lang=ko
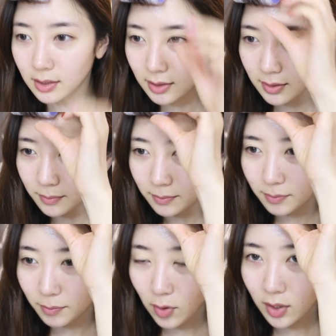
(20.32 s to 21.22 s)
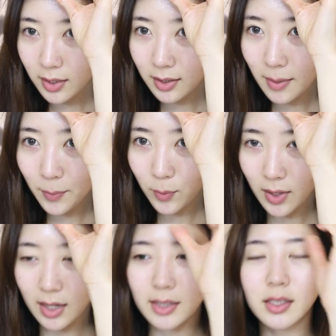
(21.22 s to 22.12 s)
지금 머리를 감고
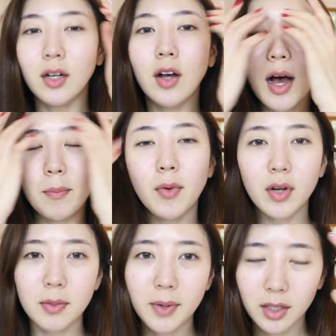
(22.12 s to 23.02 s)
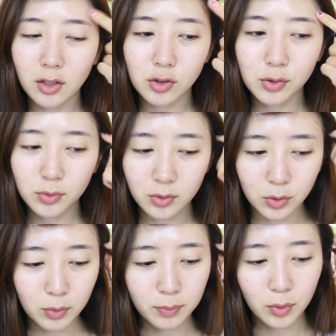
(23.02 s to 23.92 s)
나와서 앞머리만 대충
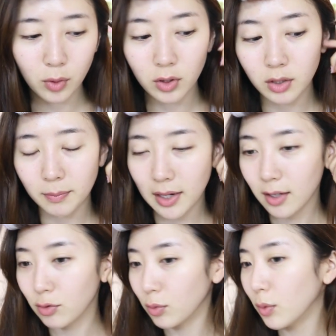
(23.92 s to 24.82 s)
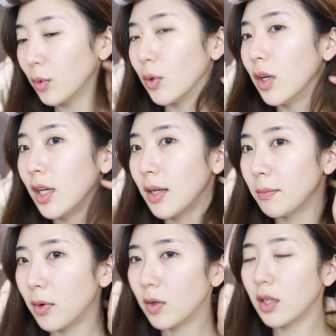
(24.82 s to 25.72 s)
그룹으로 얼른 말아두고
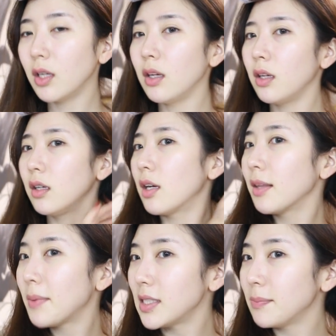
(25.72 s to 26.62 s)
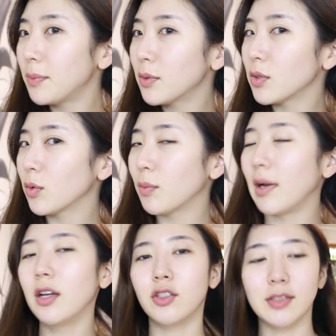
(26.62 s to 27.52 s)
머리를 한 80% 정도
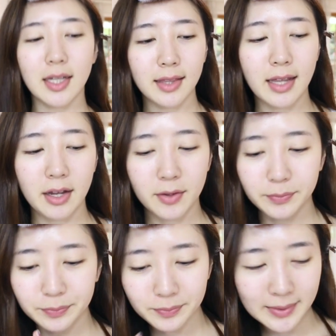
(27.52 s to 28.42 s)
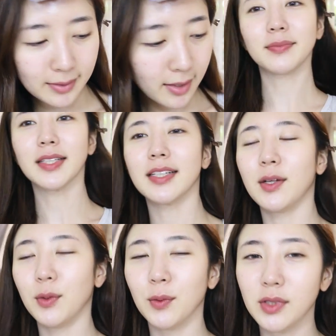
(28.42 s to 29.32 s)
말려준 상태예요.
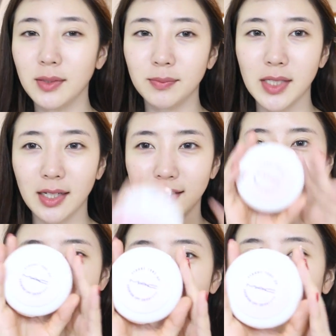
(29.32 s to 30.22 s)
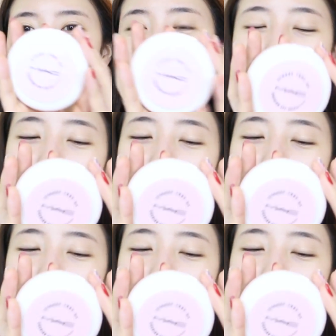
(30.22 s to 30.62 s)
그리고 요즘 제가 진짜 너무